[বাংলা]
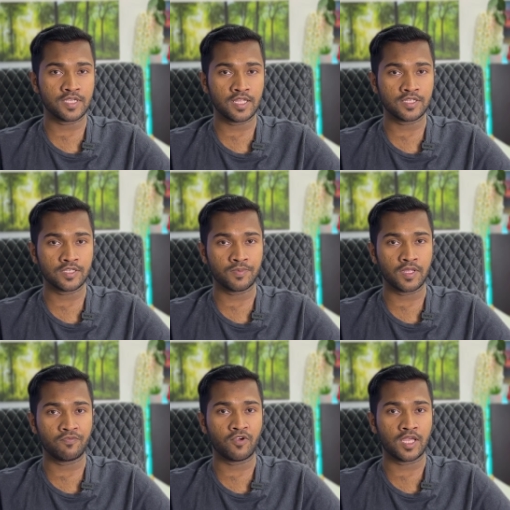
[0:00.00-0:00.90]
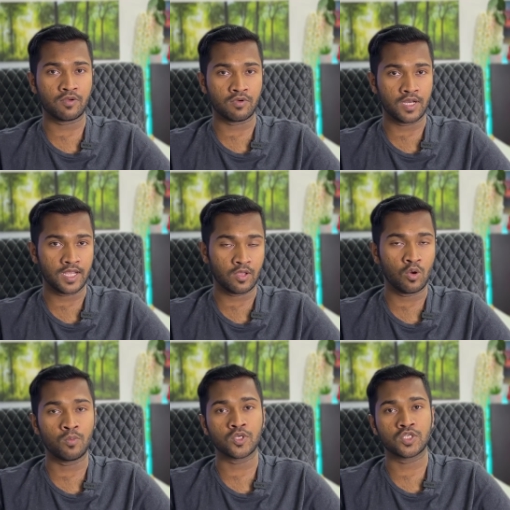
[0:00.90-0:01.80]
চ্যানেলটি ভেরিফাই করার আগে
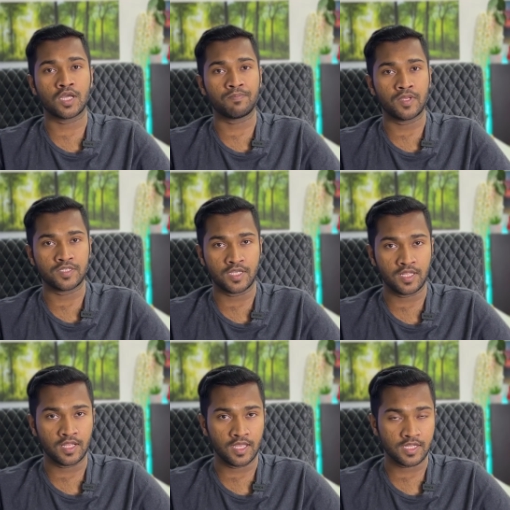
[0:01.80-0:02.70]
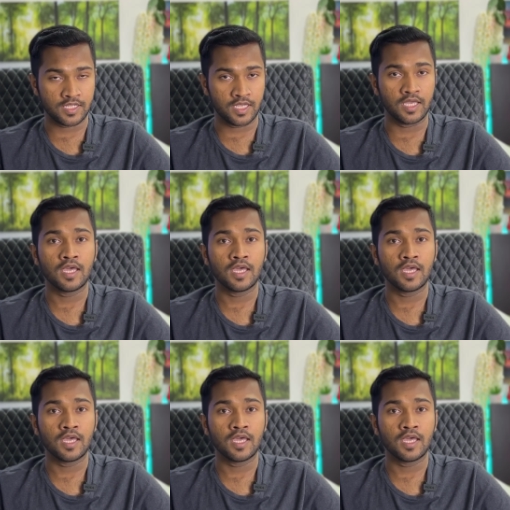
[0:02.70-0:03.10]
অবশ্যই আপনার চ্যানেলে একটি